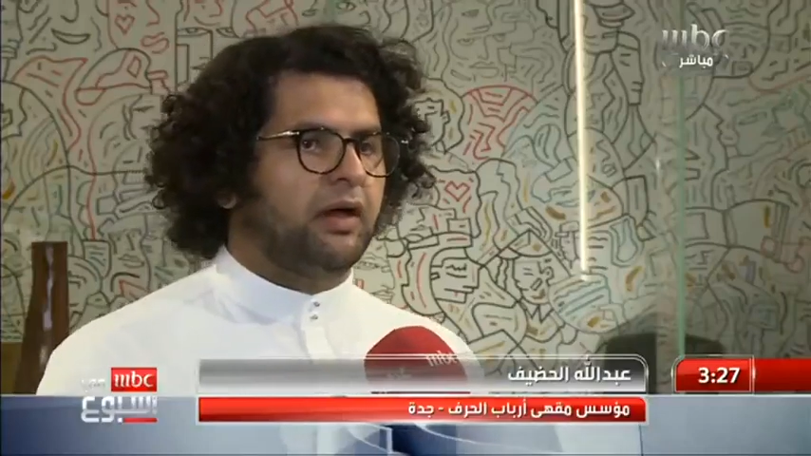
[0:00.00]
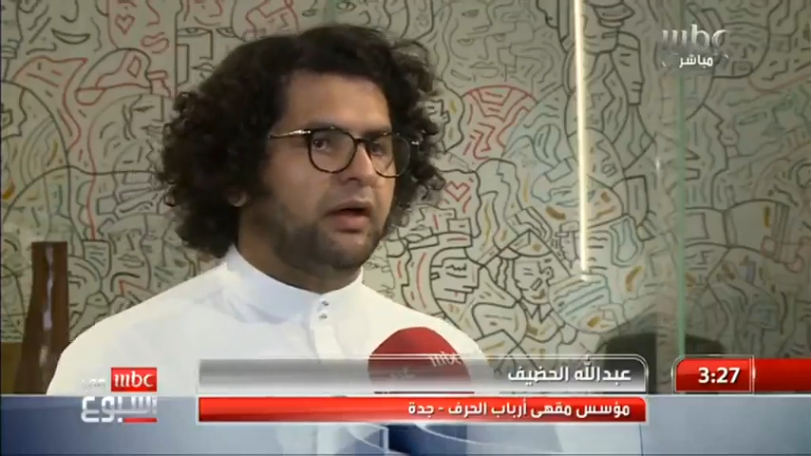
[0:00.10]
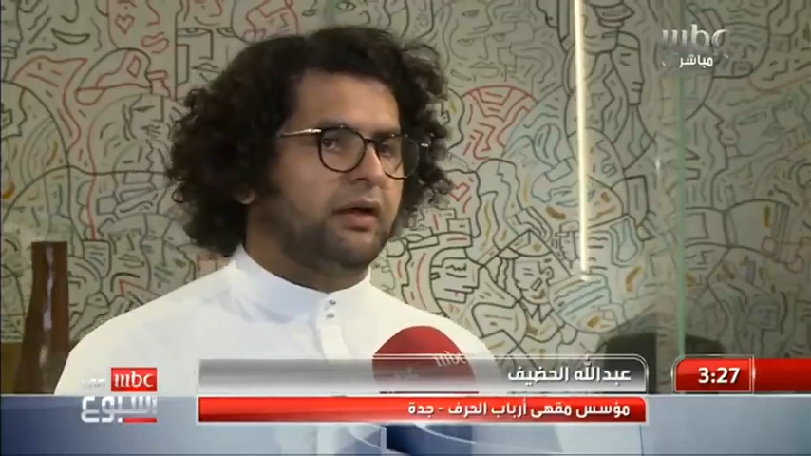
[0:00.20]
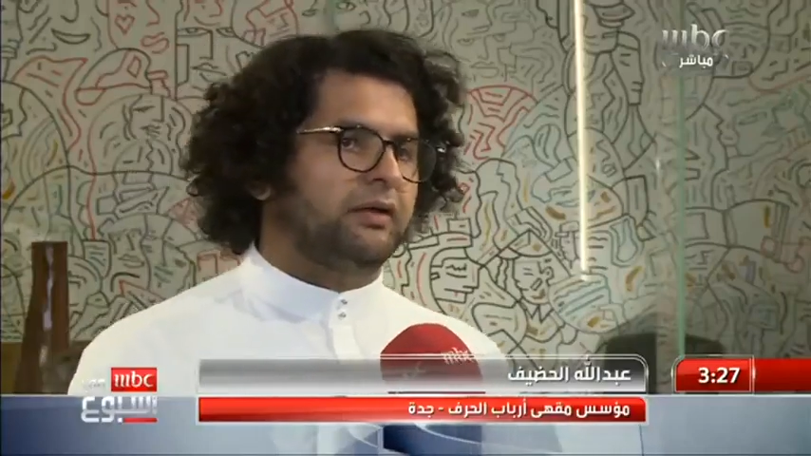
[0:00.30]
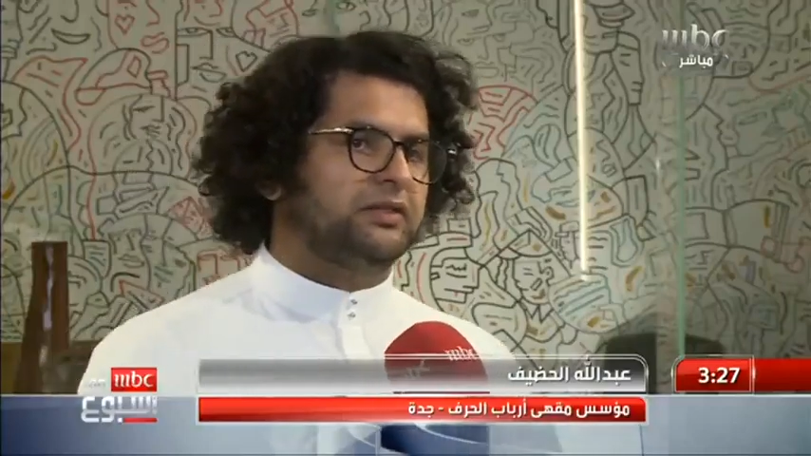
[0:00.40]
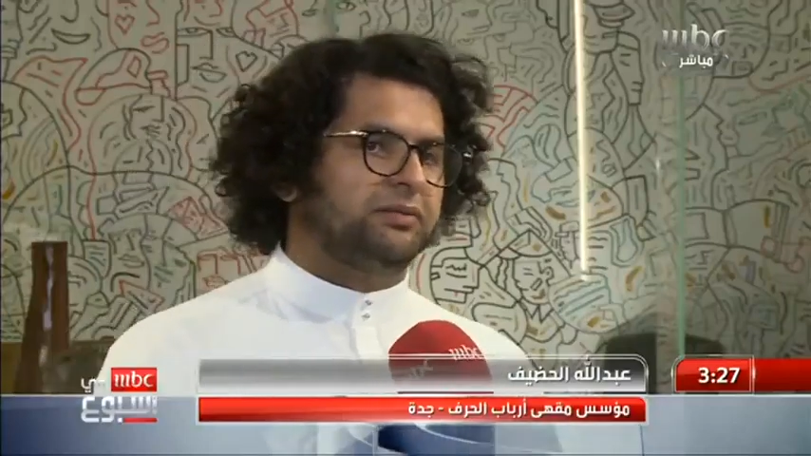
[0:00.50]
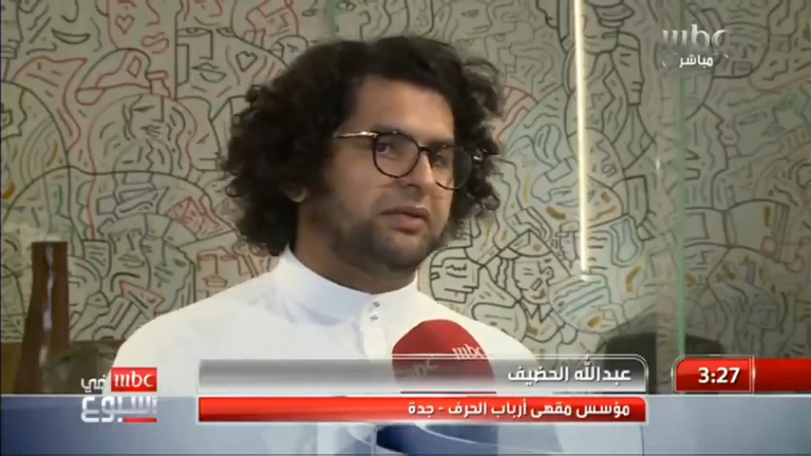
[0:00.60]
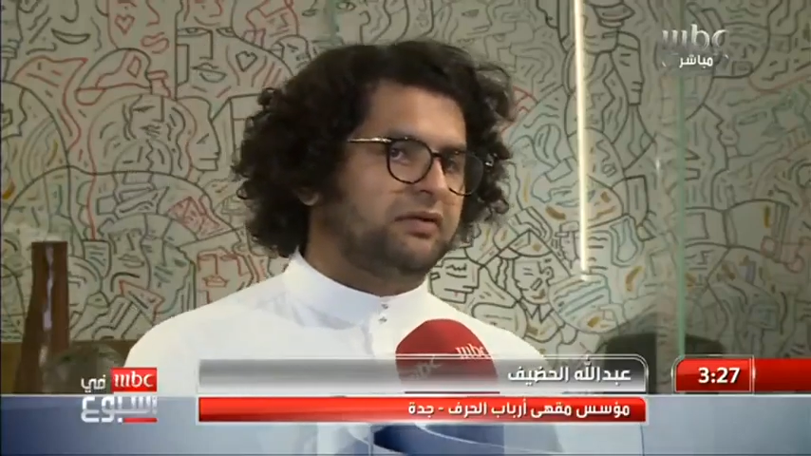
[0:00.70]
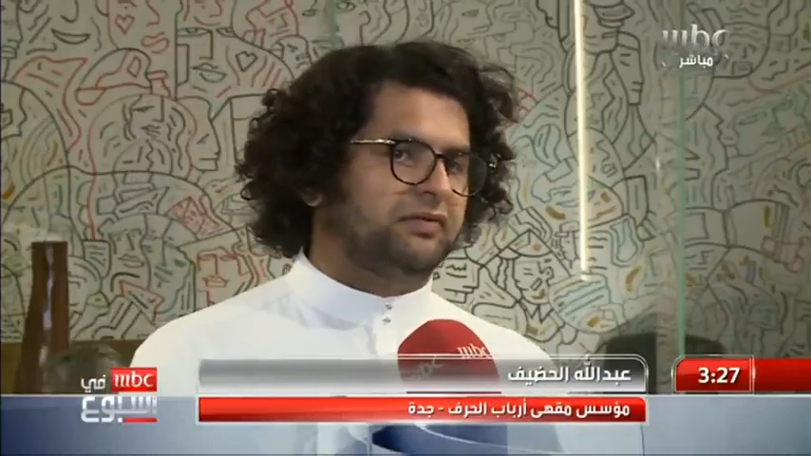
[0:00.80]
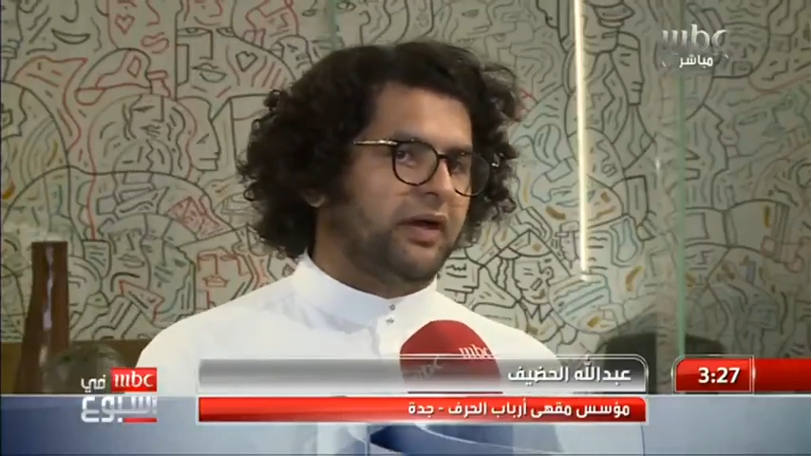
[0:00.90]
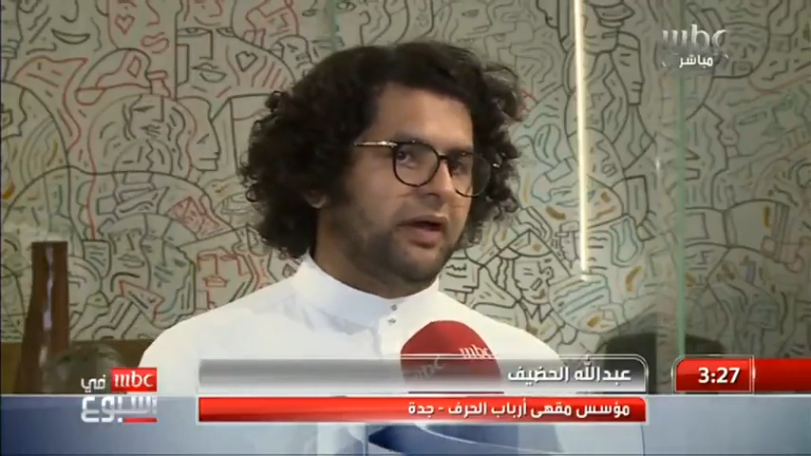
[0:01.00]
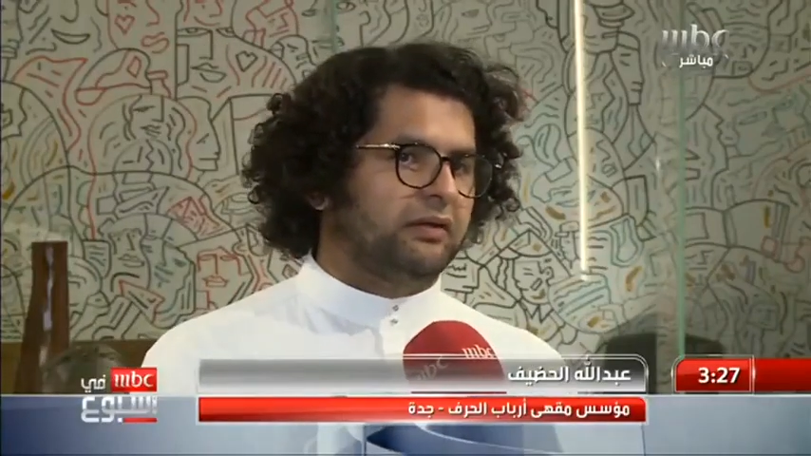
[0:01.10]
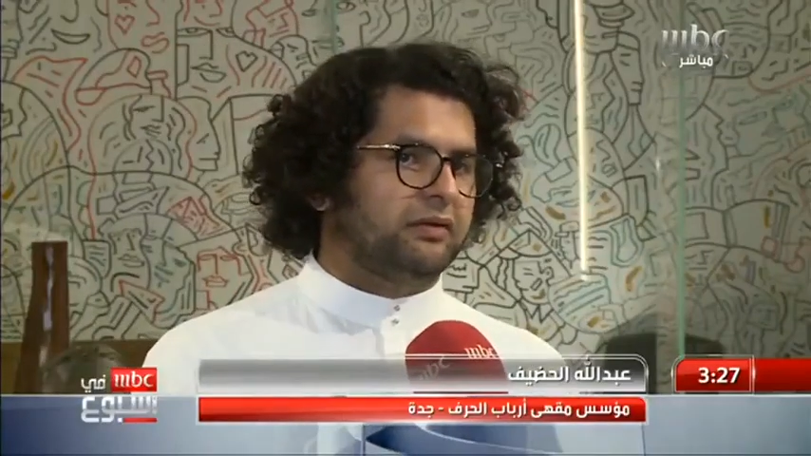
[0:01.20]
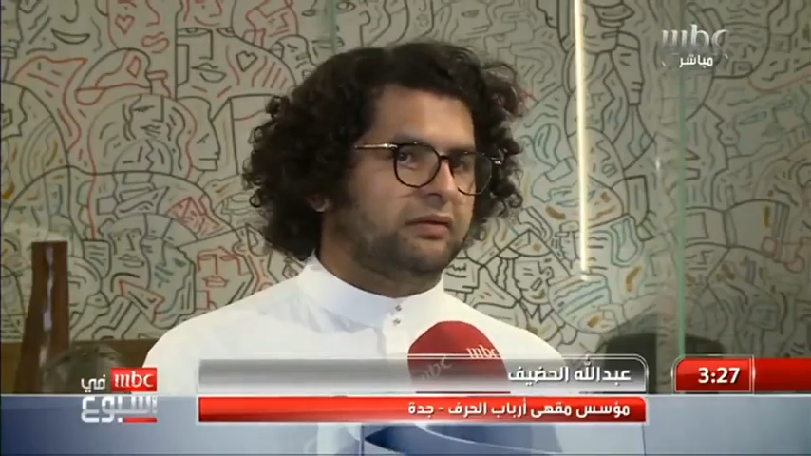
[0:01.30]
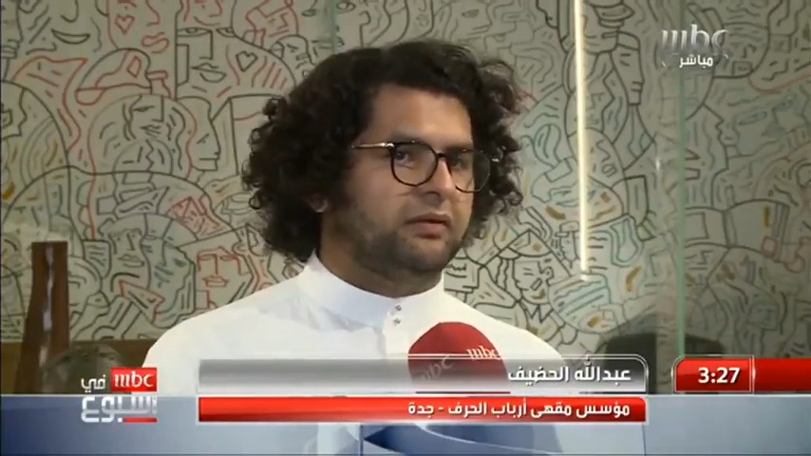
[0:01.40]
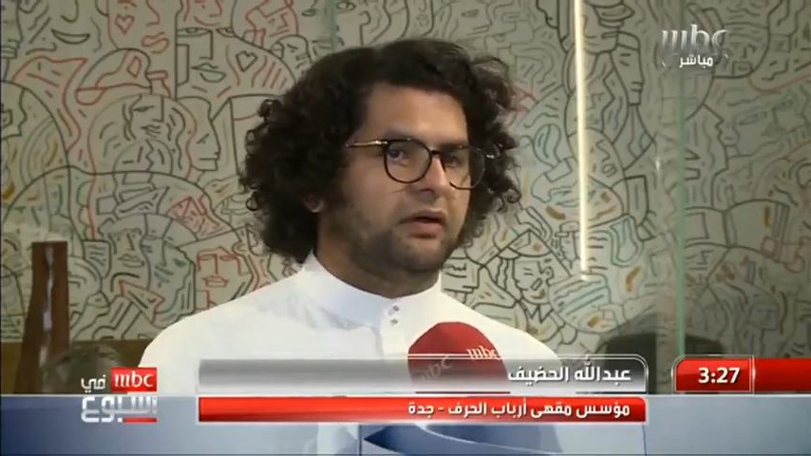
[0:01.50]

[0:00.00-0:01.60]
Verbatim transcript: آه، لجميع الفئات